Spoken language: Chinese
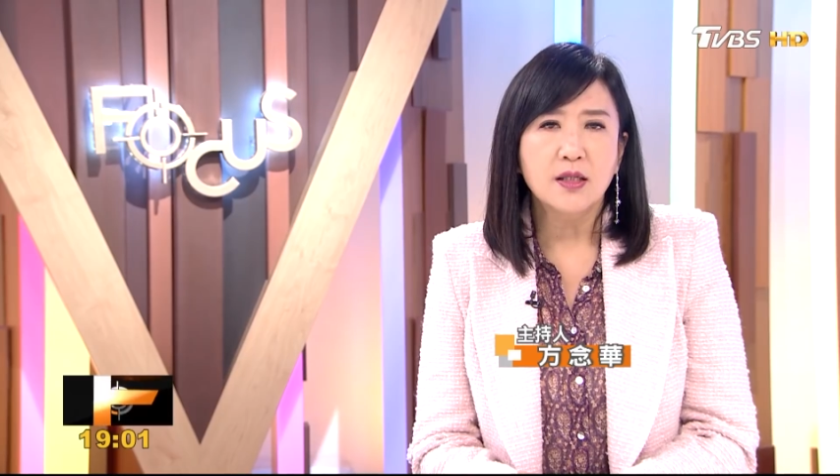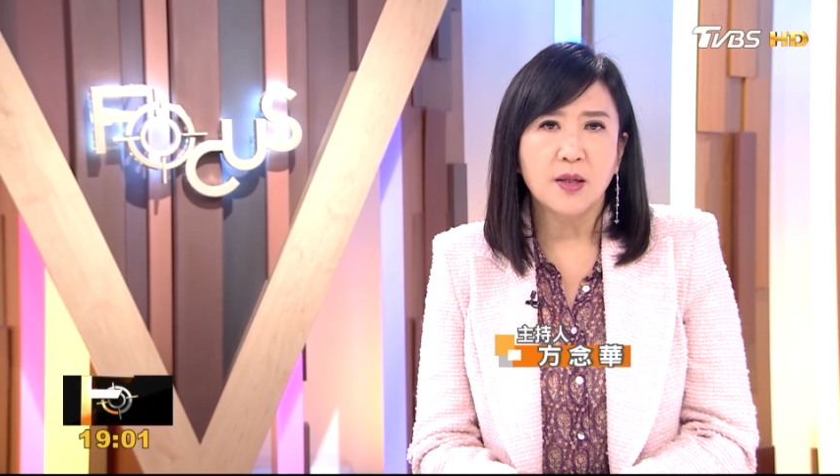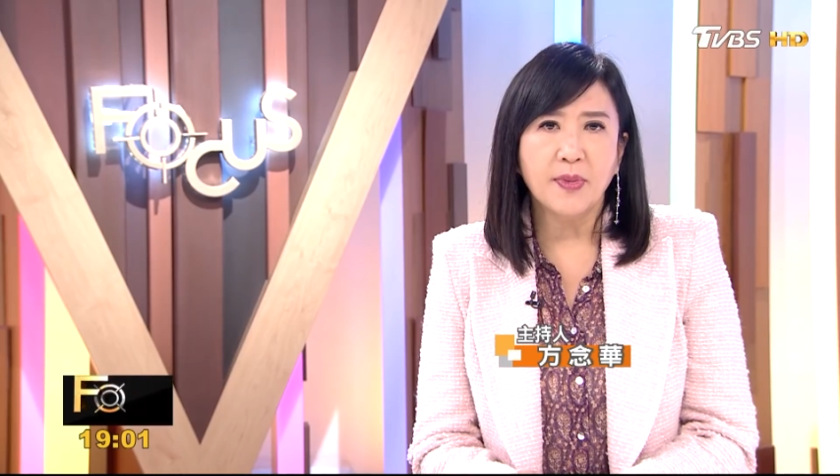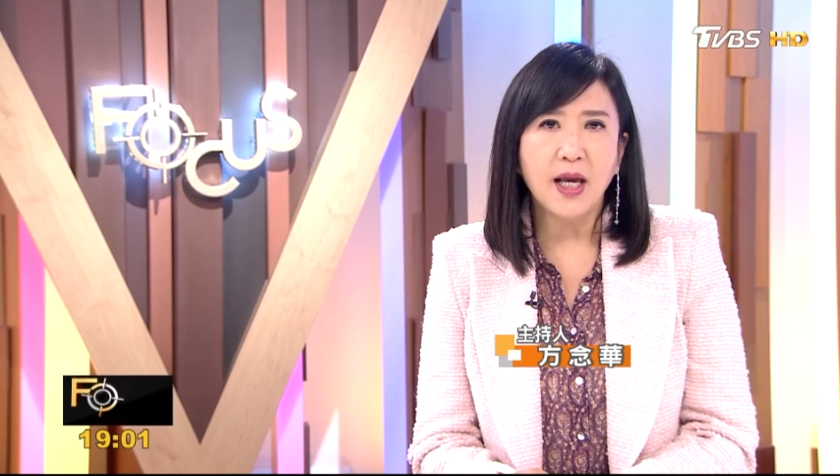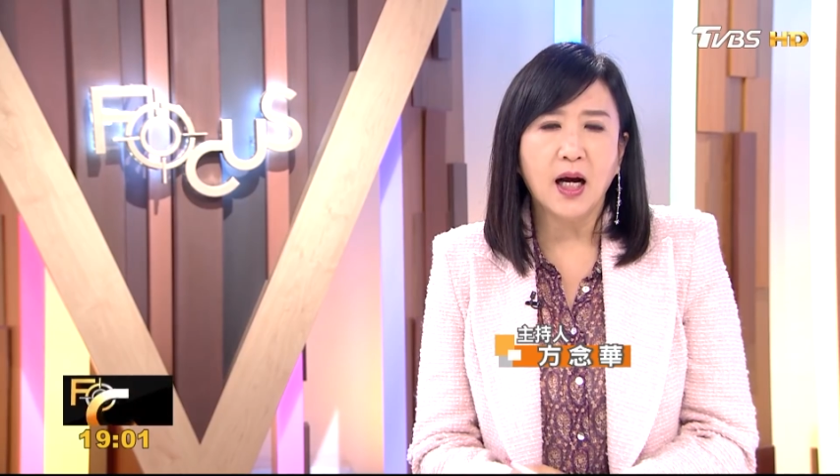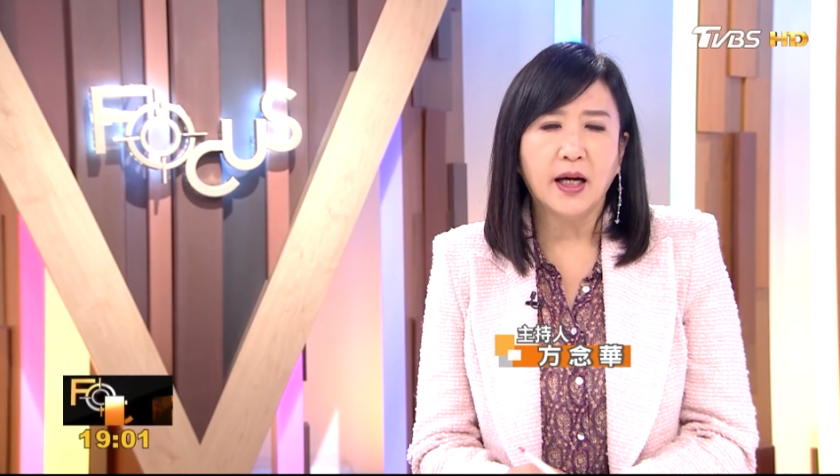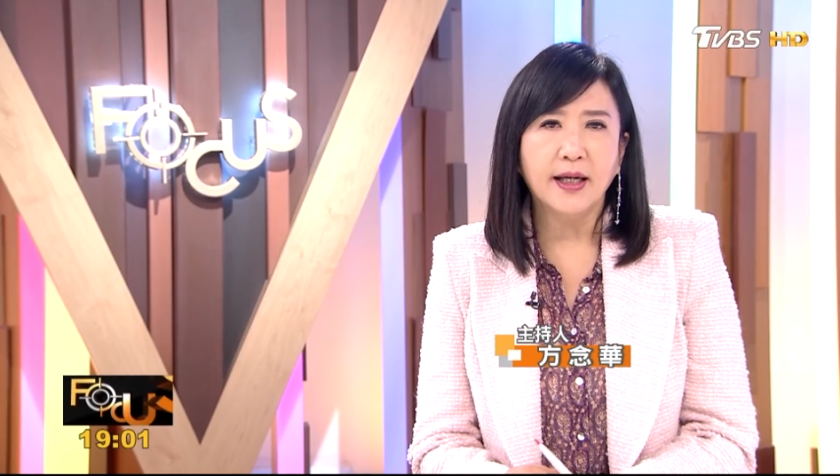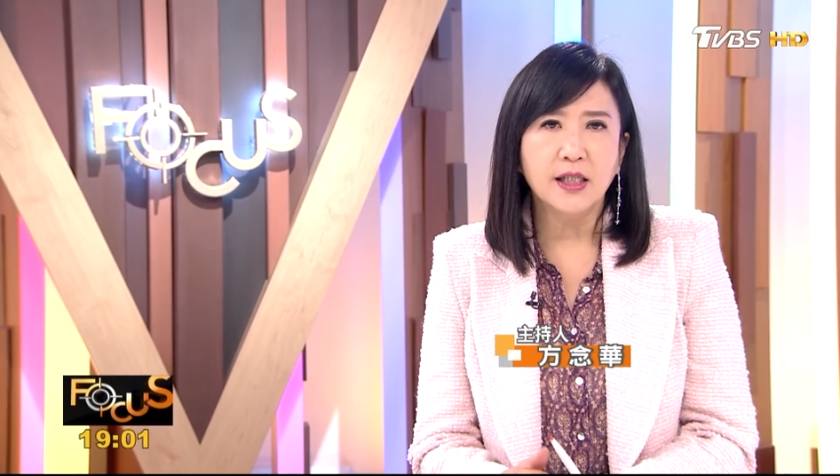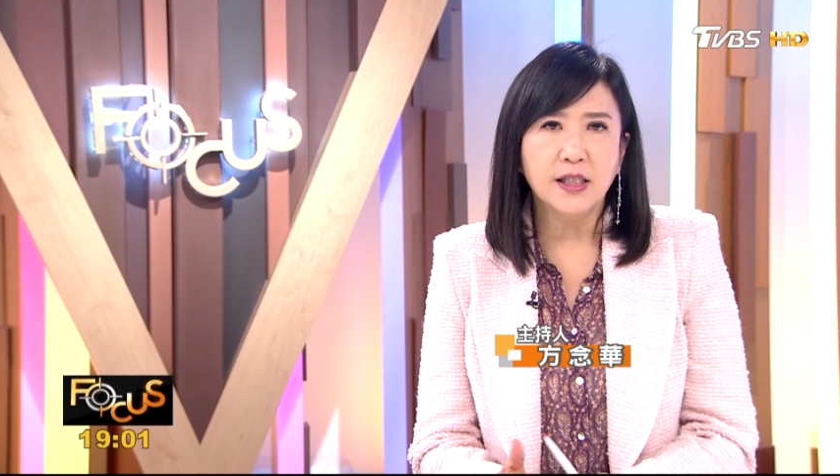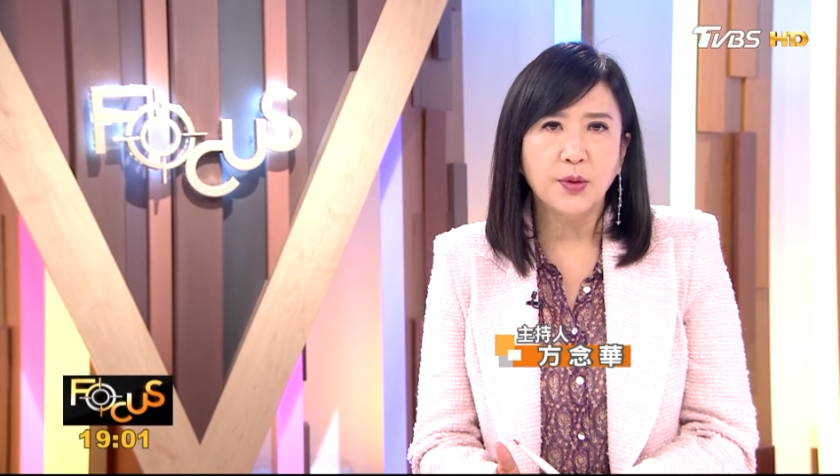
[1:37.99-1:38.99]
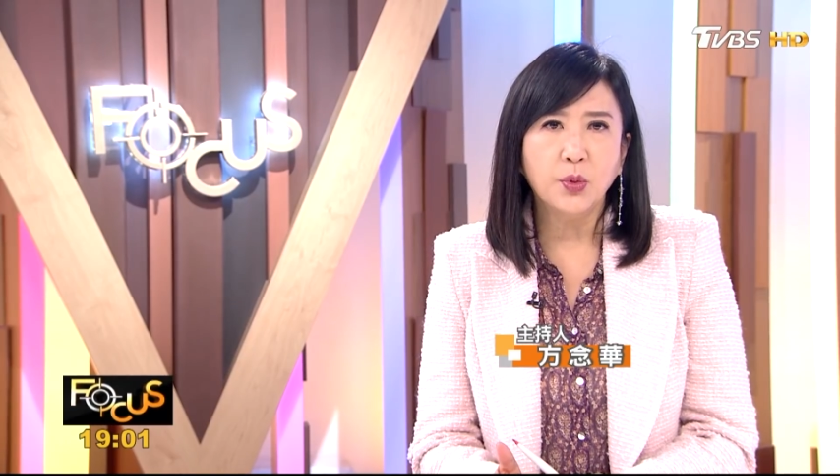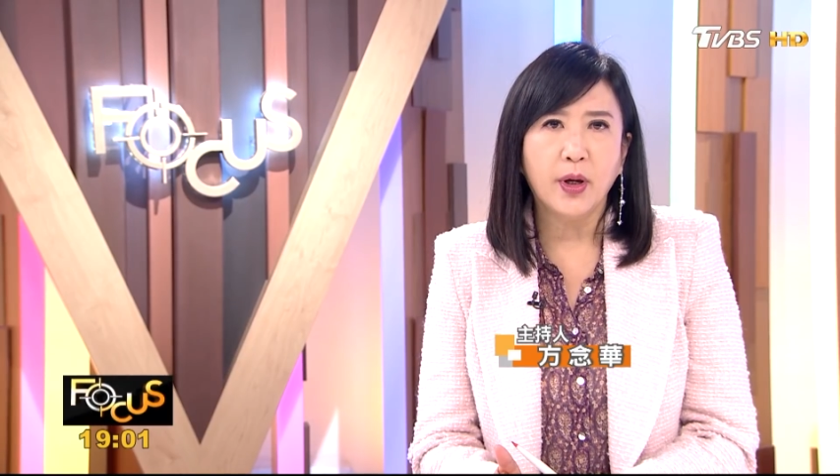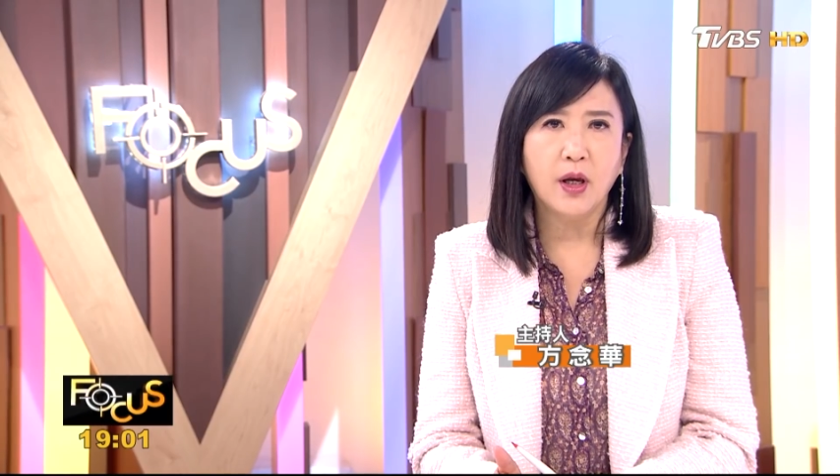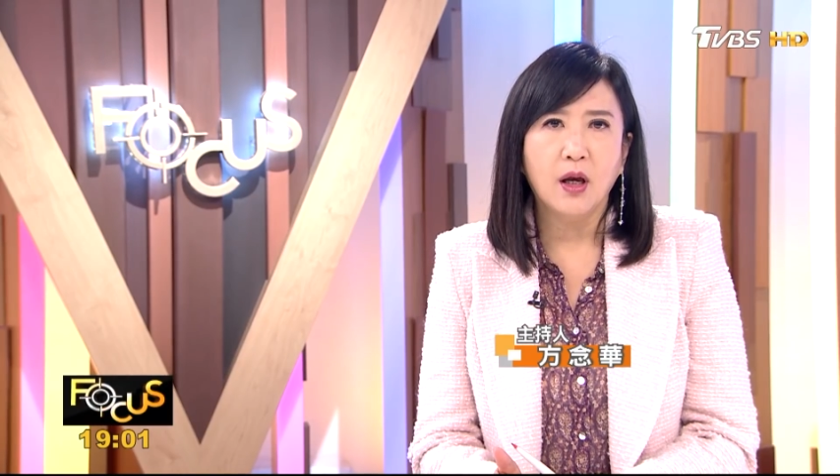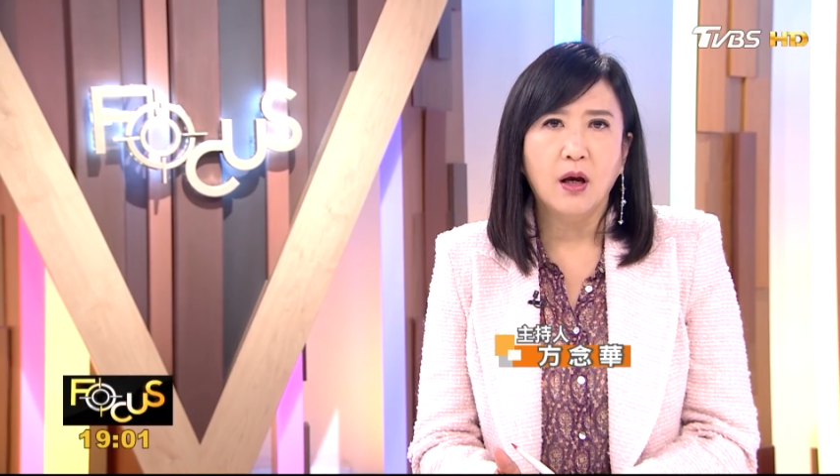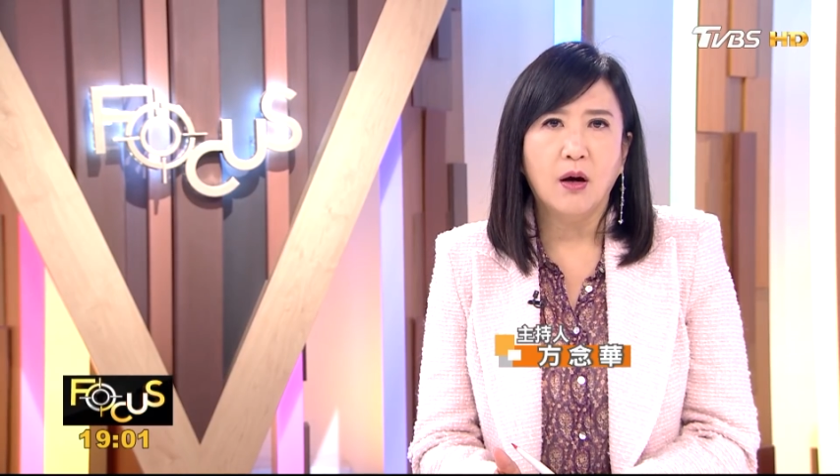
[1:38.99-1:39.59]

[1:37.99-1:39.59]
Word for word: 怎么样可以针对